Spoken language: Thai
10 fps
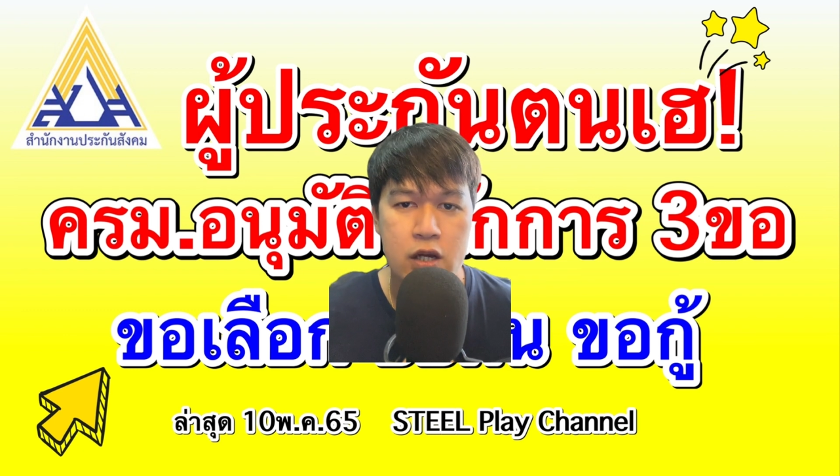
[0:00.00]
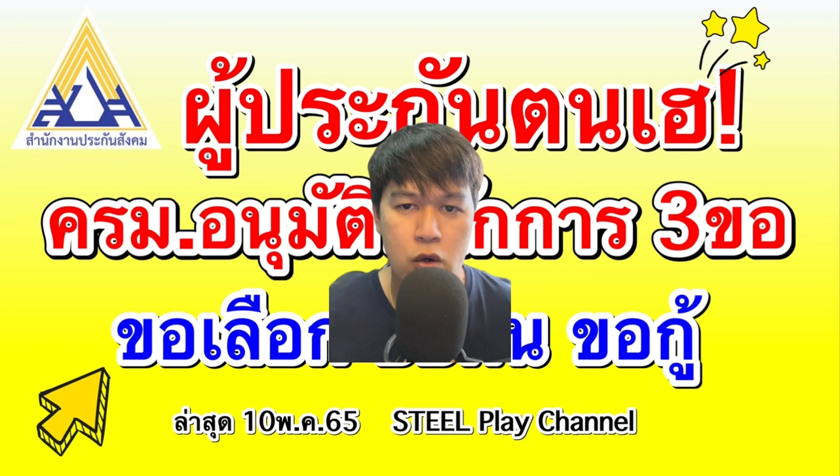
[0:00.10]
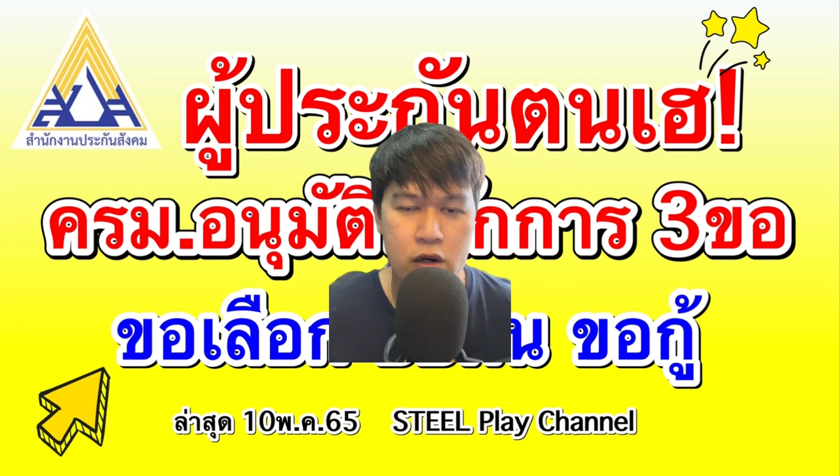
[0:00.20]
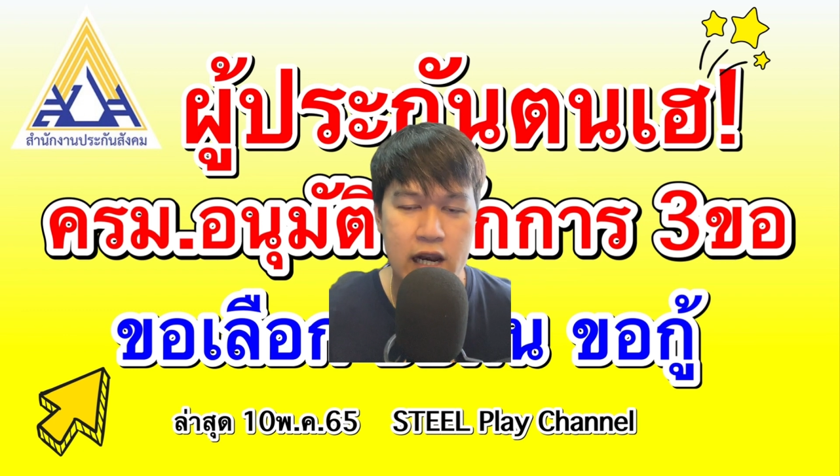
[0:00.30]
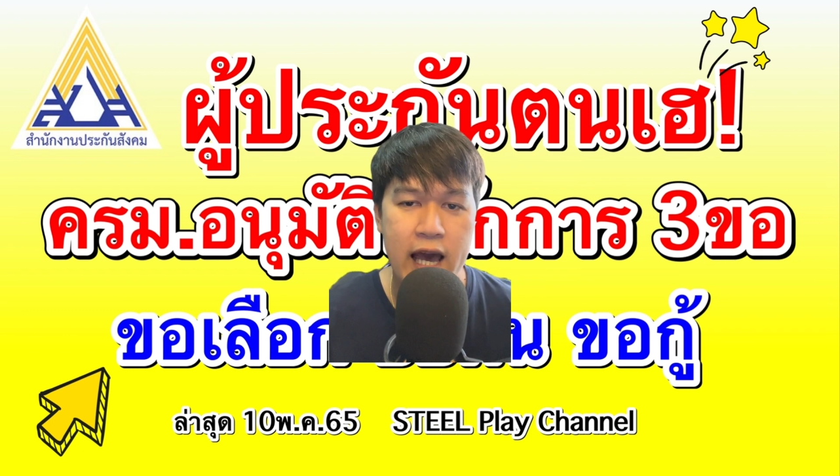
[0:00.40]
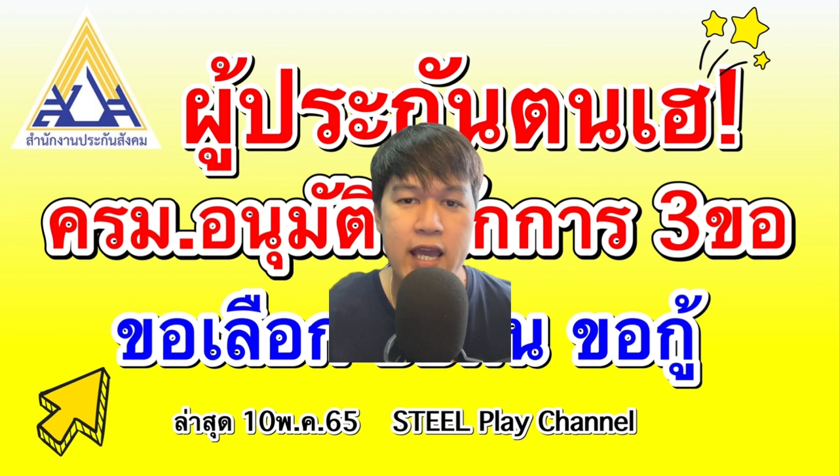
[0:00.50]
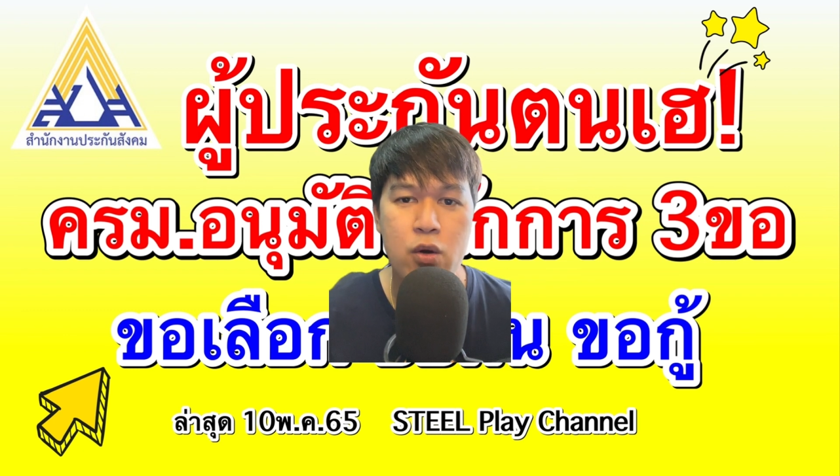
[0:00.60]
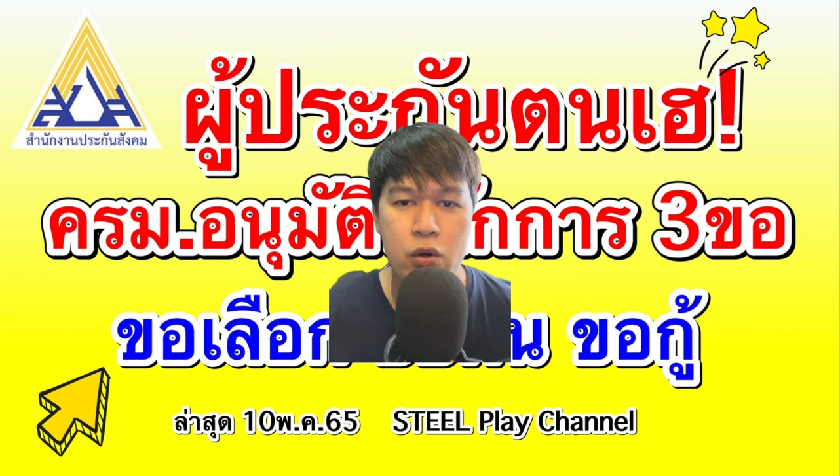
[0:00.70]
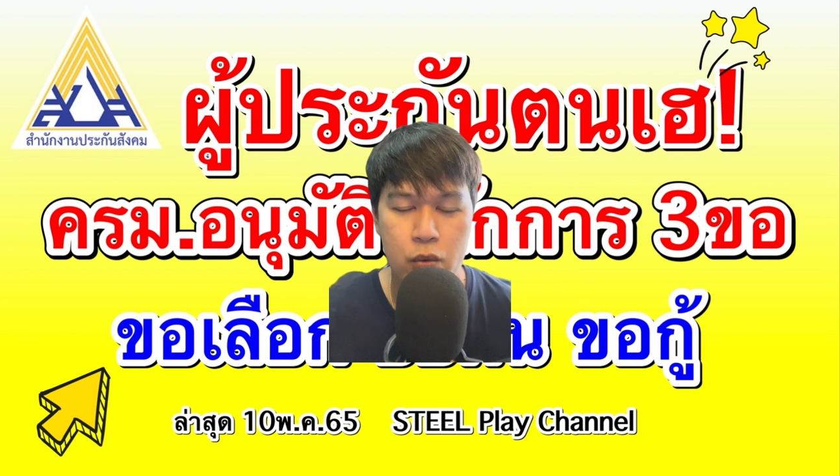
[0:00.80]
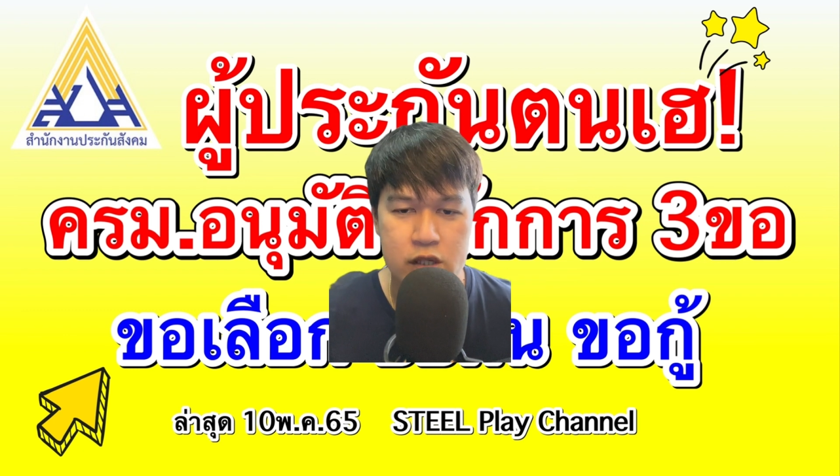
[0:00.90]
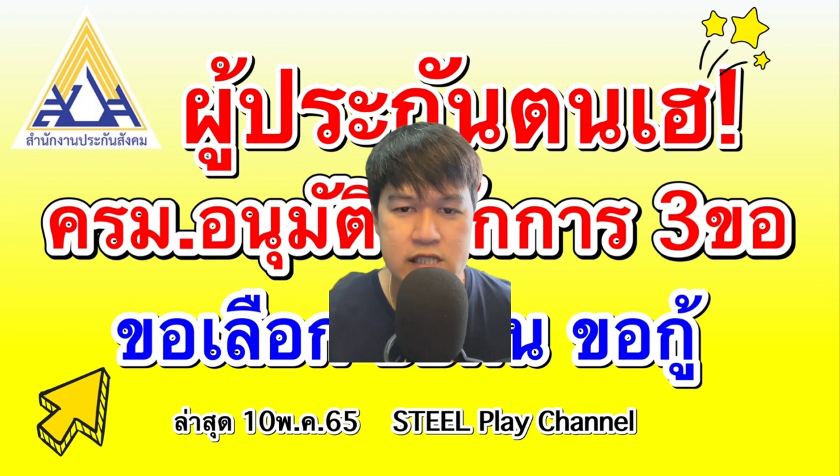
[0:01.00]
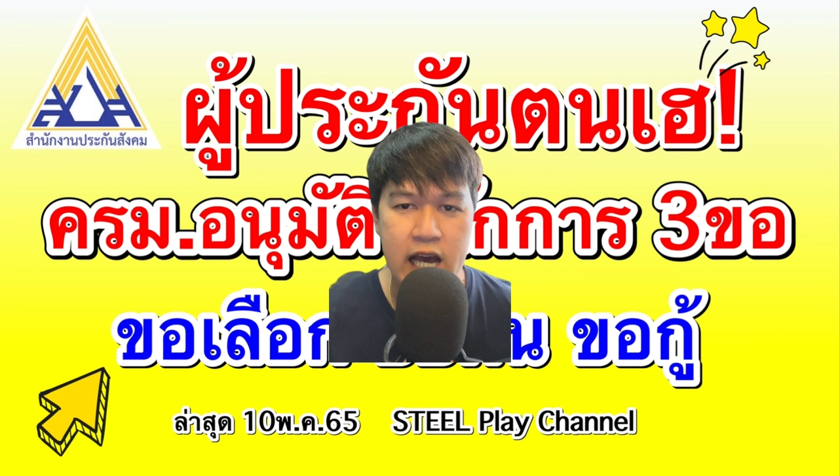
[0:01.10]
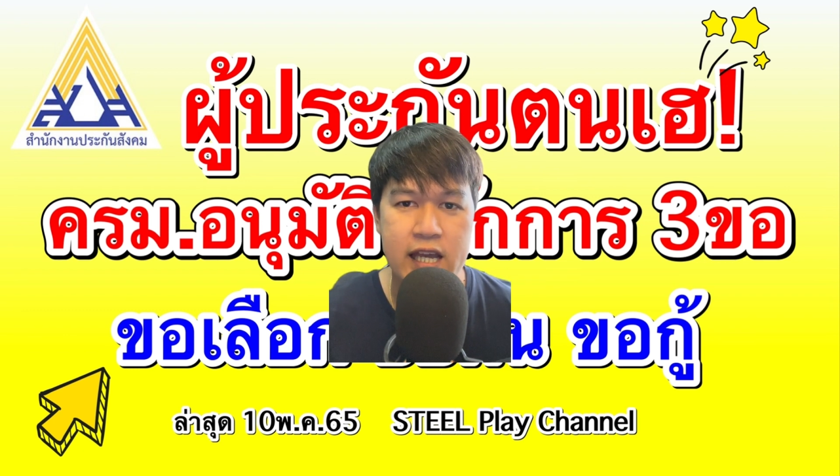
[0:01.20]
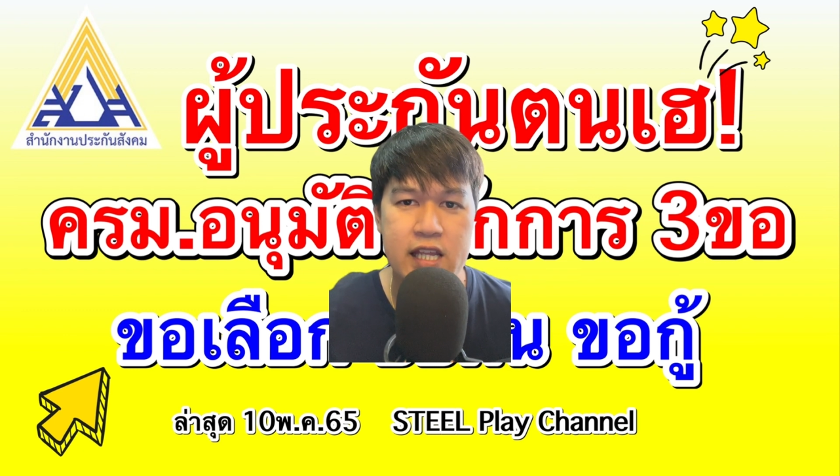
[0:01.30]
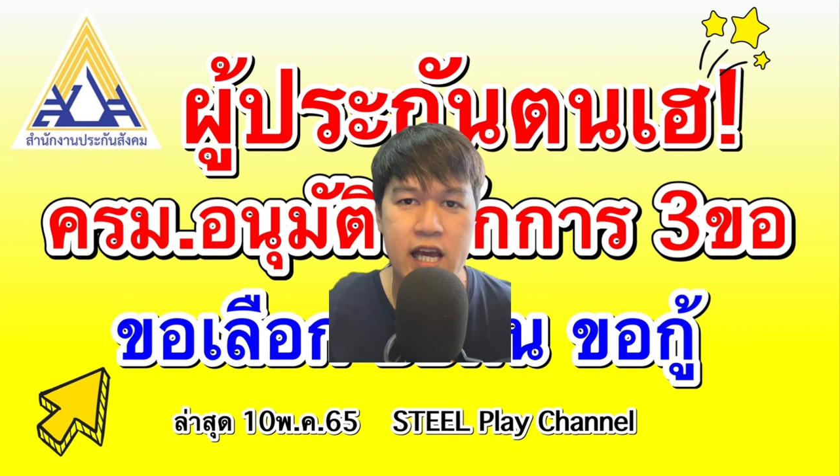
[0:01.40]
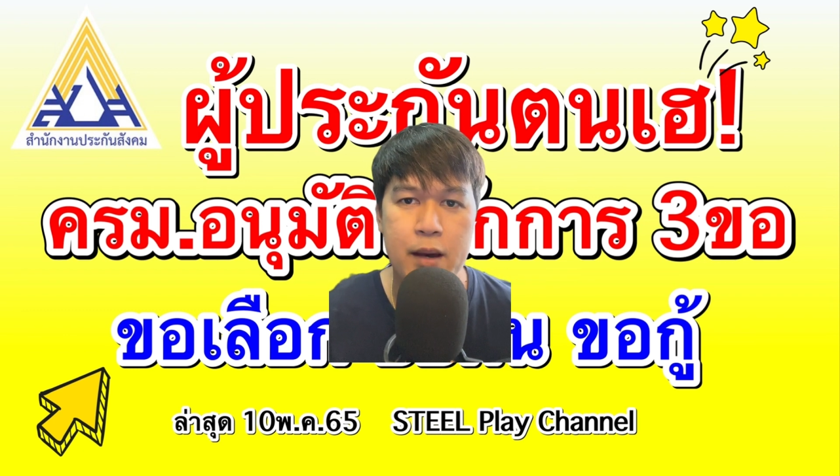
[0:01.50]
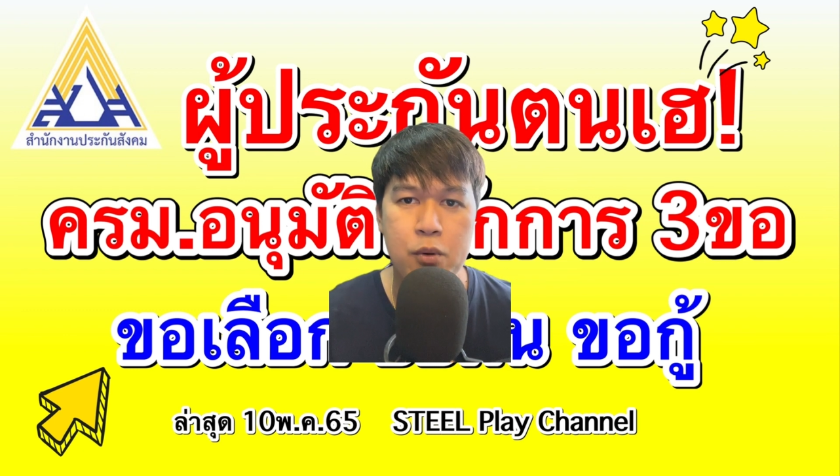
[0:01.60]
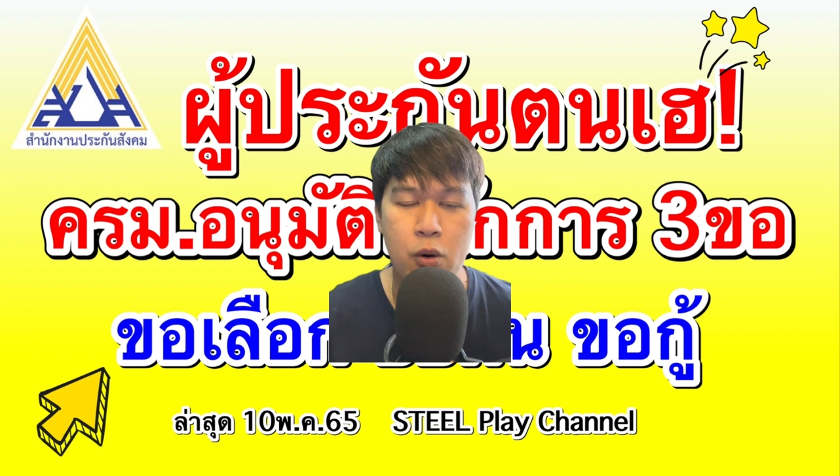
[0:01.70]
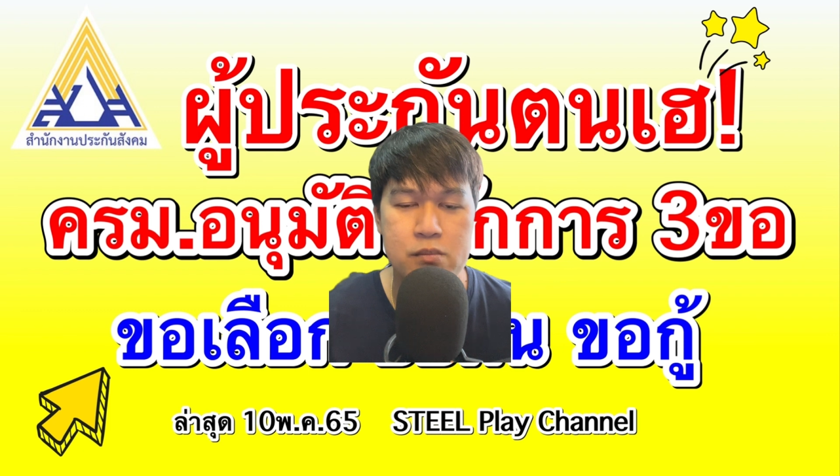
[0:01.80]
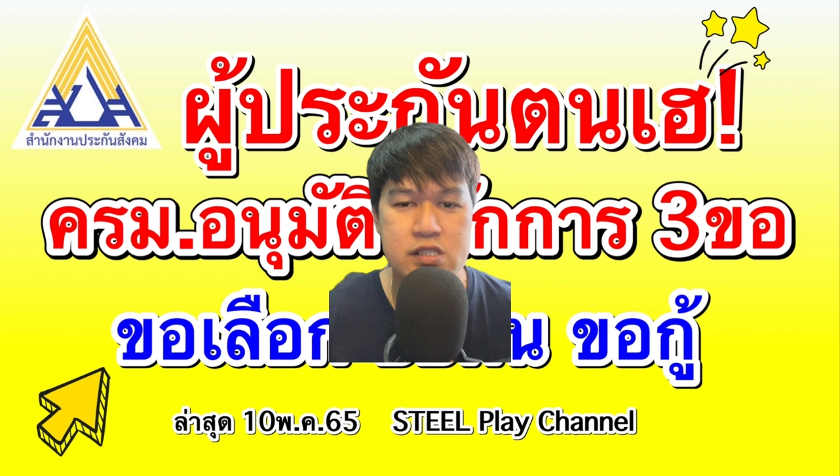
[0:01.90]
กดไลค์กดหัวใจนะครับผม